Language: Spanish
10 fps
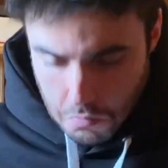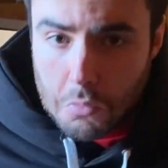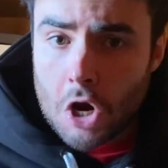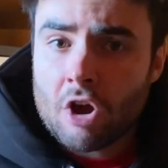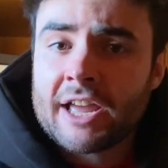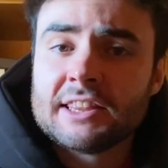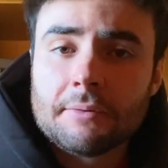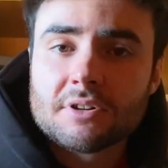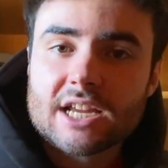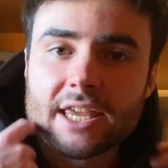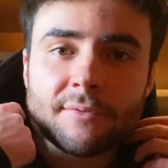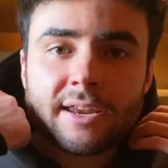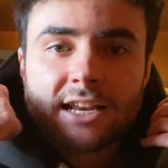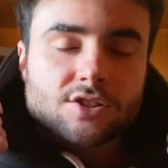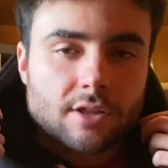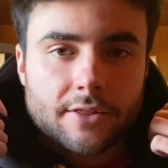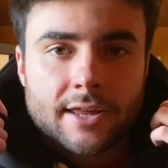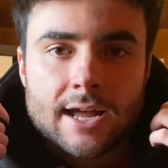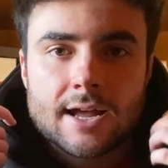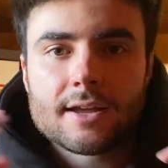Bueno, gente, pues aquí veis la
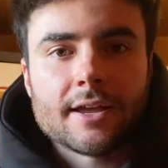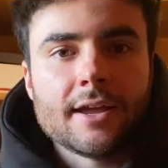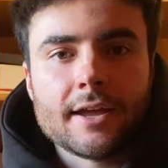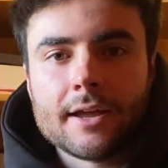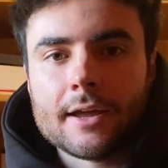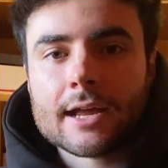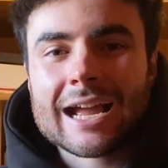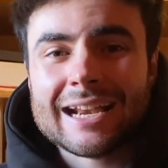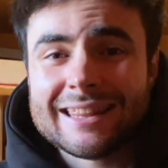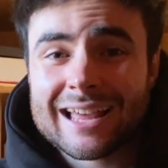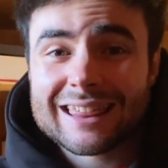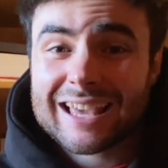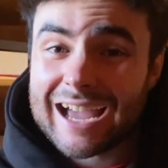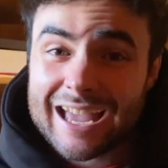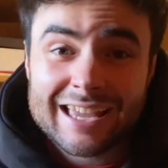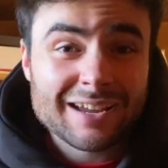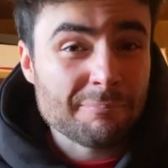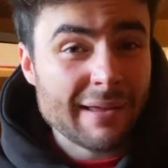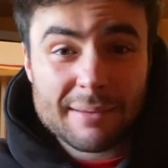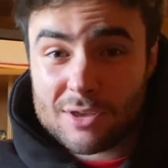sudadera. Eh, calidad high,
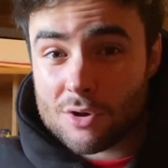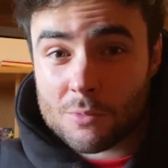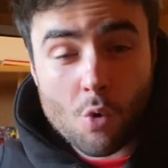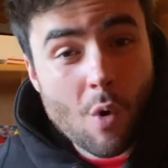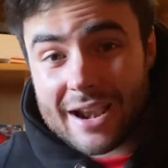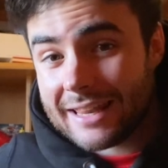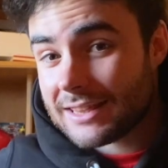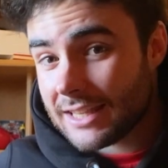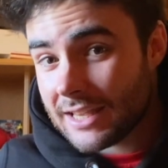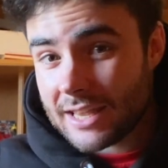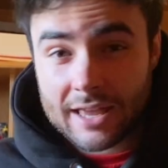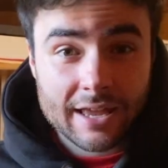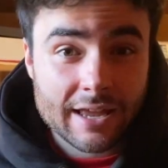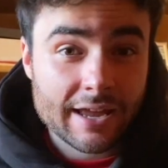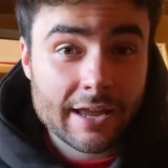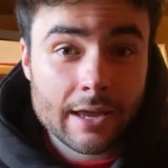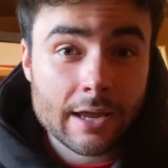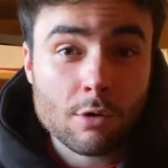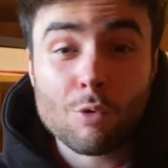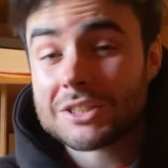premium quality
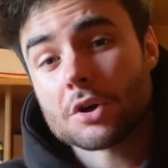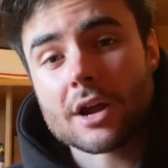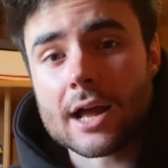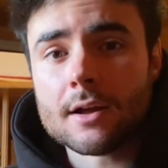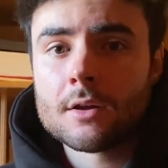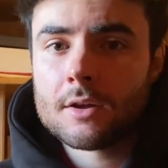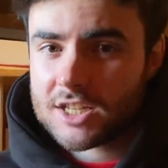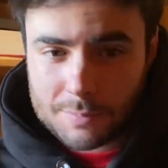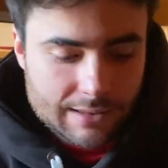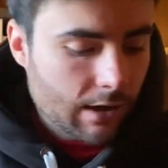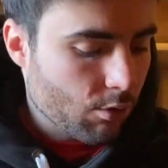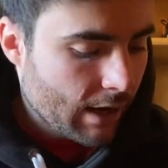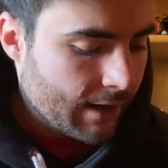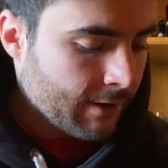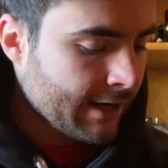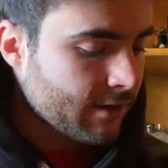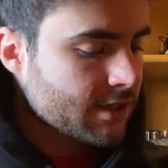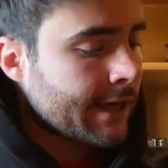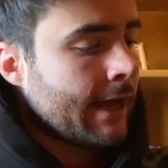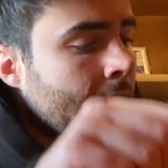4K. Eh, espectacular, ¿vale? O
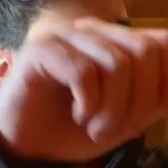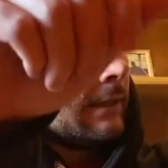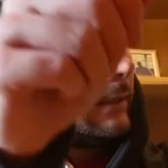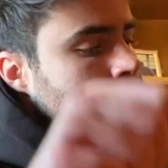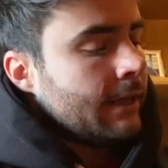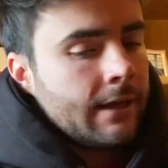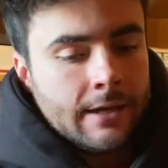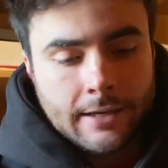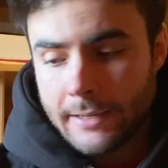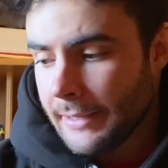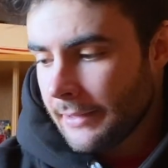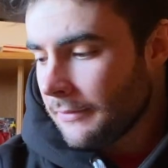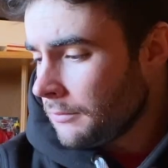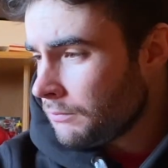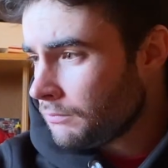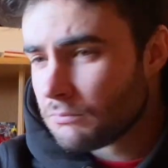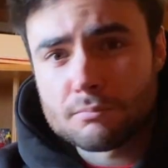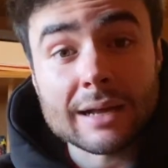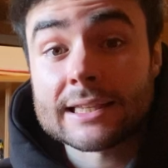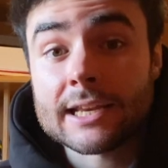sea, eh,
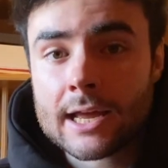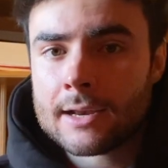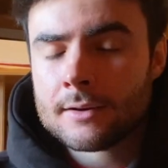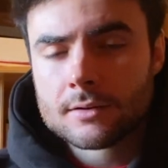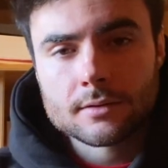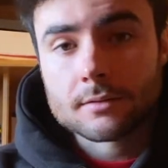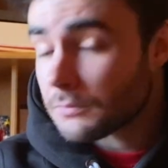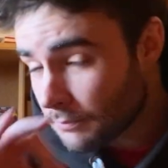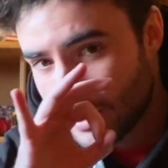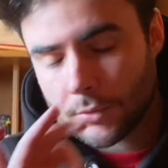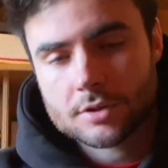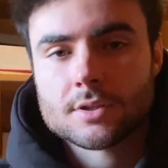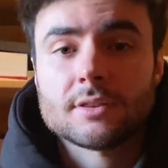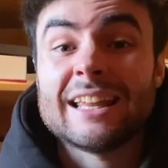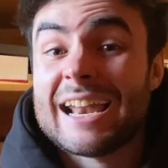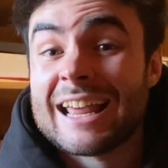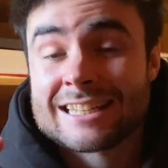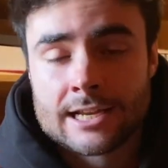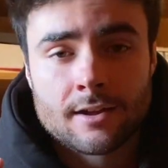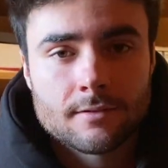material, vamos, de la
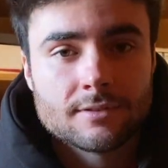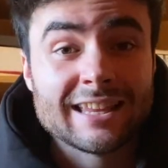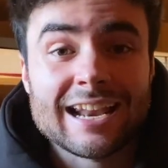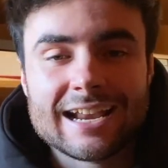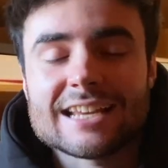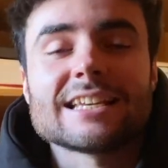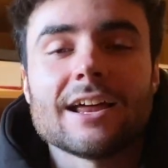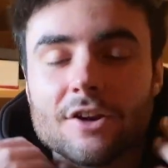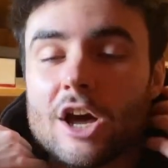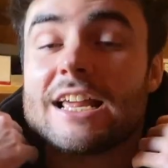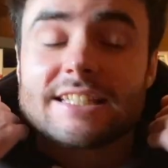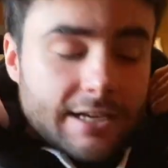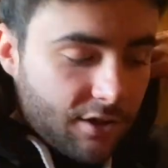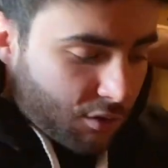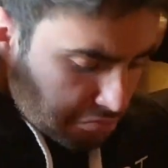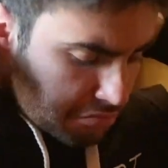NASA. De la NASA. No, ahora en serio.